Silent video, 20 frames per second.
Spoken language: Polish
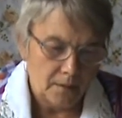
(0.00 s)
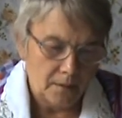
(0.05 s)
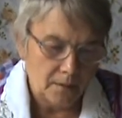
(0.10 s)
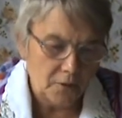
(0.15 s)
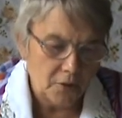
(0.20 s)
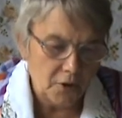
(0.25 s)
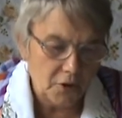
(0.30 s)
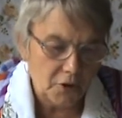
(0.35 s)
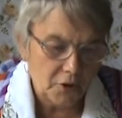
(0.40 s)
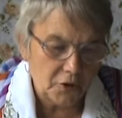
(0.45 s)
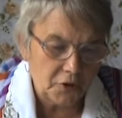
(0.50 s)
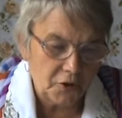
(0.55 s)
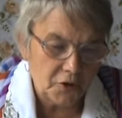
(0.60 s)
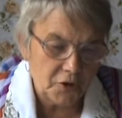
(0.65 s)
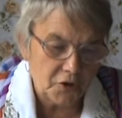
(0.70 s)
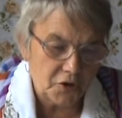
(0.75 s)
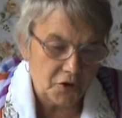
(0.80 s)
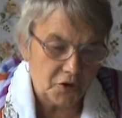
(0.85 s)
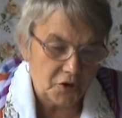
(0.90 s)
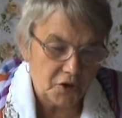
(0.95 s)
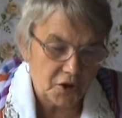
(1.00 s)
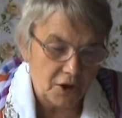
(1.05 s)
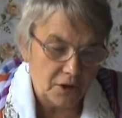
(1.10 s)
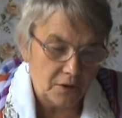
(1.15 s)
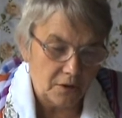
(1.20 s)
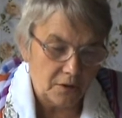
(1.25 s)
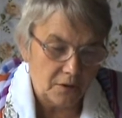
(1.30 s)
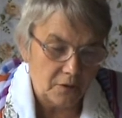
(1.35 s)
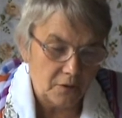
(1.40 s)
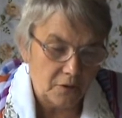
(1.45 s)
nikt nic się,
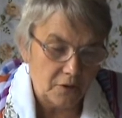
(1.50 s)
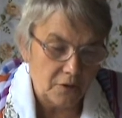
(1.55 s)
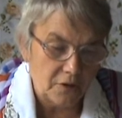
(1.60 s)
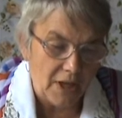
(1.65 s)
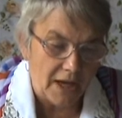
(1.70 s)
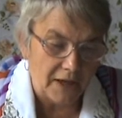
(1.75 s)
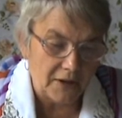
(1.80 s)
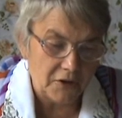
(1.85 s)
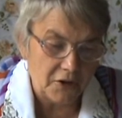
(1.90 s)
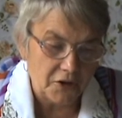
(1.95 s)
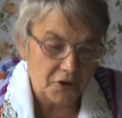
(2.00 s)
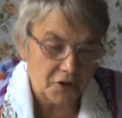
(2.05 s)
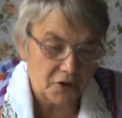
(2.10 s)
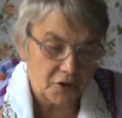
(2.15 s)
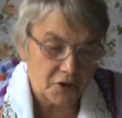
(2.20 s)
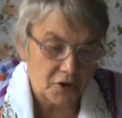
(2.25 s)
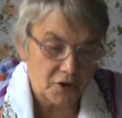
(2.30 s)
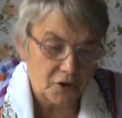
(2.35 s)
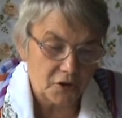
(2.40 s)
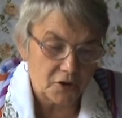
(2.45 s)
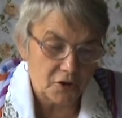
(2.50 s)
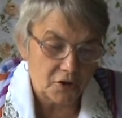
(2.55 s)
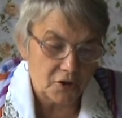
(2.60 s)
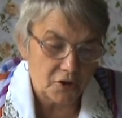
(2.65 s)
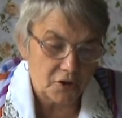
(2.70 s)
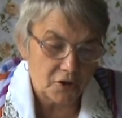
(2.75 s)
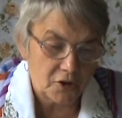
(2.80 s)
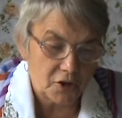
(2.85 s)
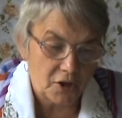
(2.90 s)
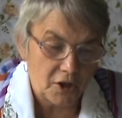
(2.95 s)
na nic
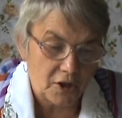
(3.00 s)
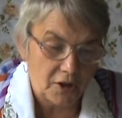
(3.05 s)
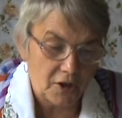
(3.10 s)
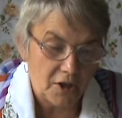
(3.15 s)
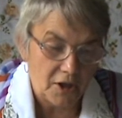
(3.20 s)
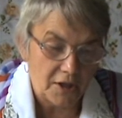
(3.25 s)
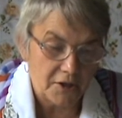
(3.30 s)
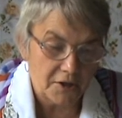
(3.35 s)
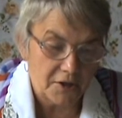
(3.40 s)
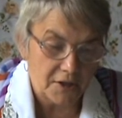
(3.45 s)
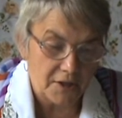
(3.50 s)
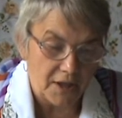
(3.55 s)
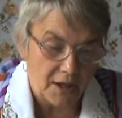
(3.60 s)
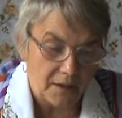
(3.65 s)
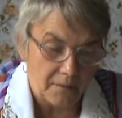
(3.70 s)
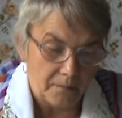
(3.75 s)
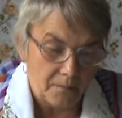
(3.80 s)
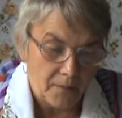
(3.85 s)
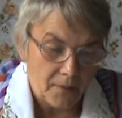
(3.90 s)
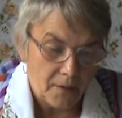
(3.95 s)
się nie zda.